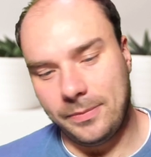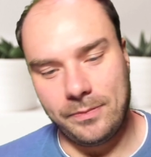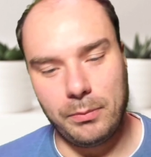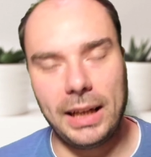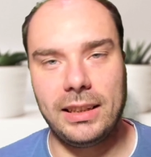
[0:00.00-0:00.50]

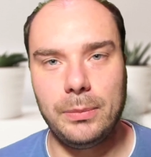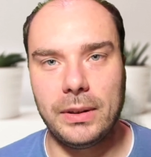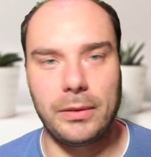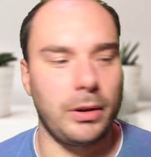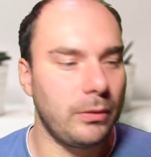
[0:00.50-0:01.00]
Mein Tipp
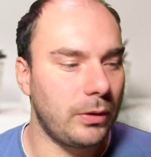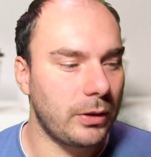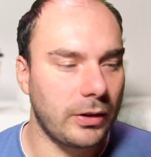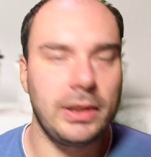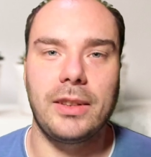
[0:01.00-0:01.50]
ist, warum
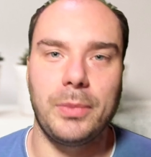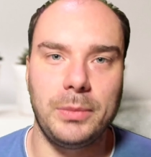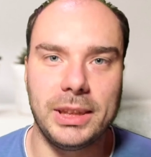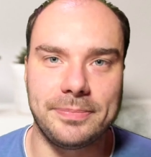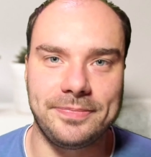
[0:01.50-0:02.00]
funktioniert es bei
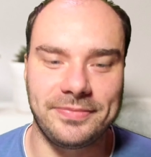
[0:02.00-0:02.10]
mir?